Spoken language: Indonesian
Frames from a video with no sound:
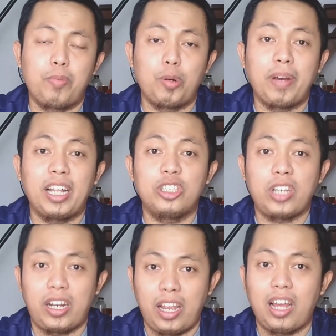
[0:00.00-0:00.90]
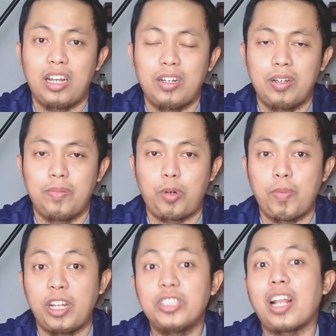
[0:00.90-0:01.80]
perumahan syariah
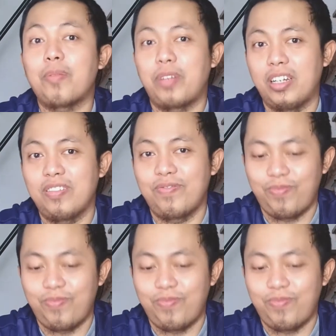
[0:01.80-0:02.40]
perumahan Islam ya